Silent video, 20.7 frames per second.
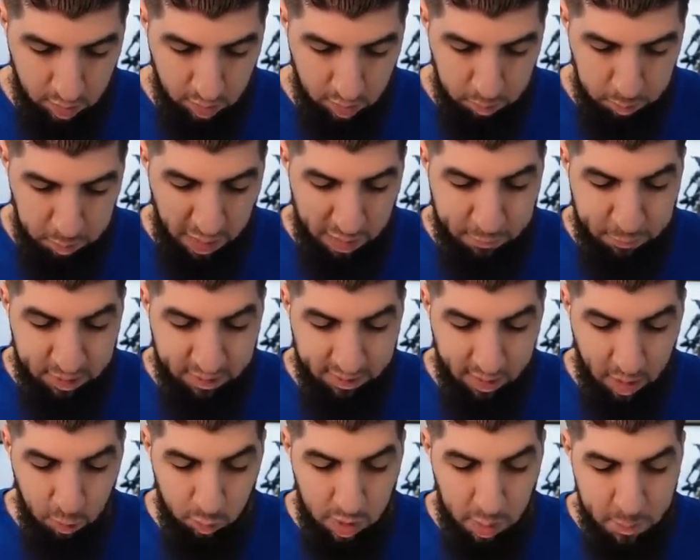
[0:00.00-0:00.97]
Parfait,
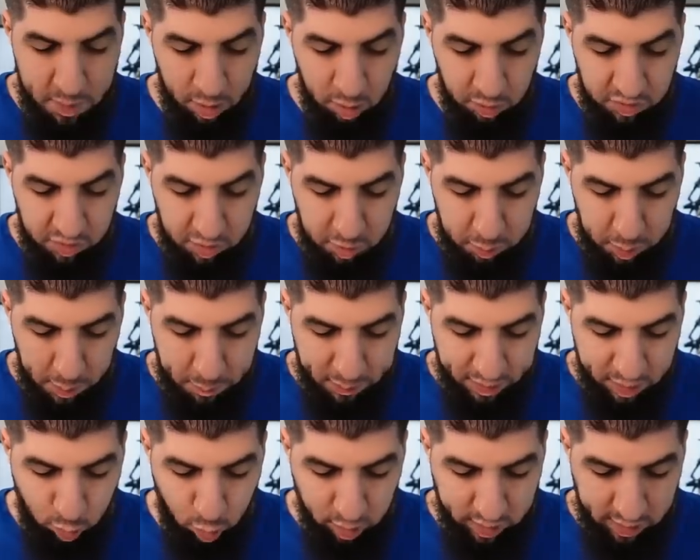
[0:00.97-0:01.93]
ça, on a bien anticipé le
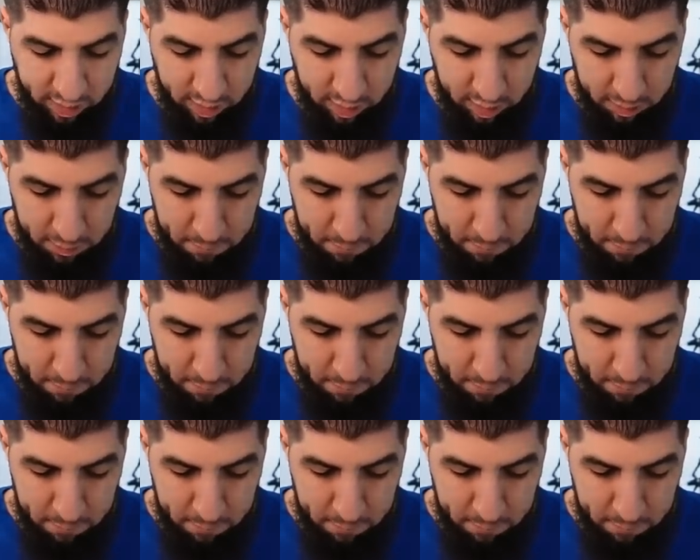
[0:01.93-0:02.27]
pas de côté.